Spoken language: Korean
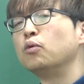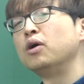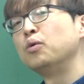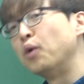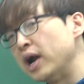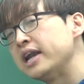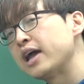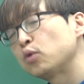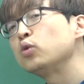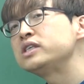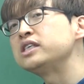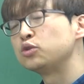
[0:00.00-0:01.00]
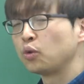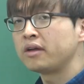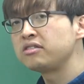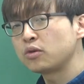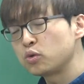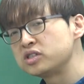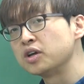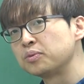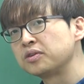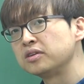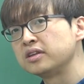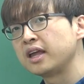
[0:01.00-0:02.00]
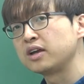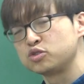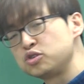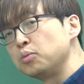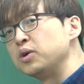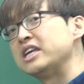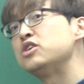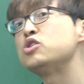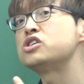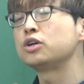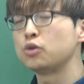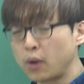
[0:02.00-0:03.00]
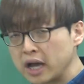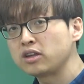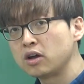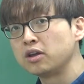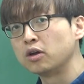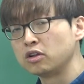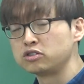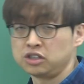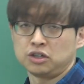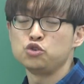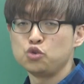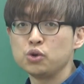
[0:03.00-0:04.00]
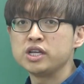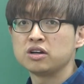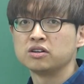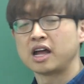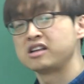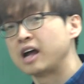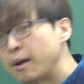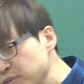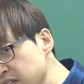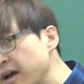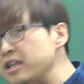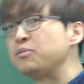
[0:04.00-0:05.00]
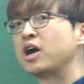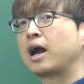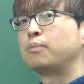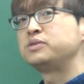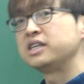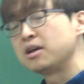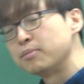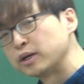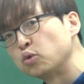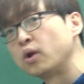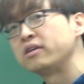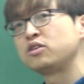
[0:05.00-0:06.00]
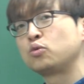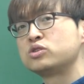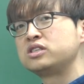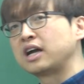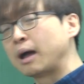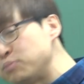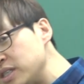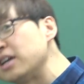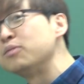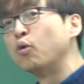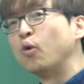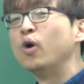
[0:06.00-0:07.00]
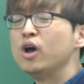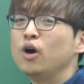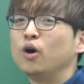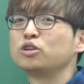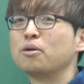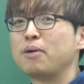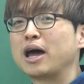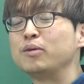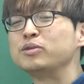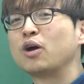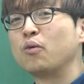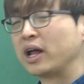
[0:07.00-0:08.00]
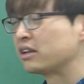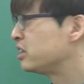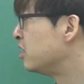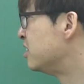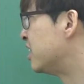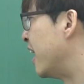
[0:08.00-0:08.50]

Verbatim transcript: 원래 꽃이 노란색 꽃이 없었는데 그쪽이 뭐 인위적인 환경적인 요인이건 아니, 아니, 아면 갑자기 노란색 꽃이 갑자기 뭐 어떤 바람을 타고 왔던지